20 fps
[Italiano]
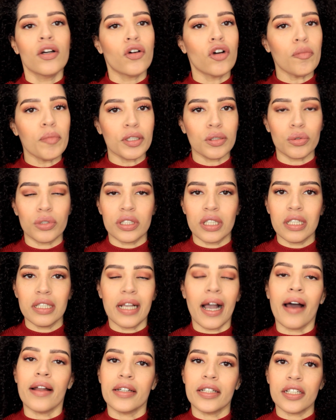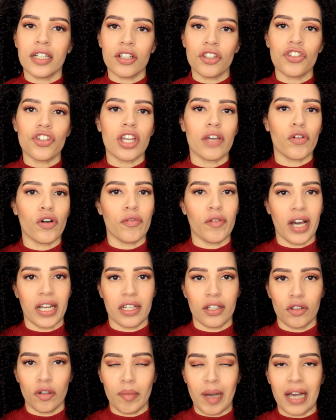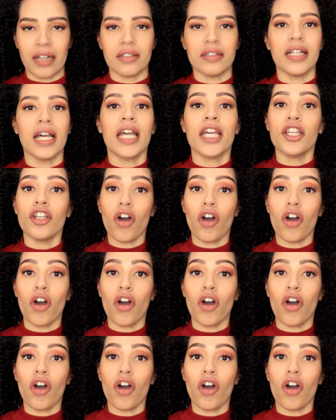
come tutti gli anni ricevo varie domande.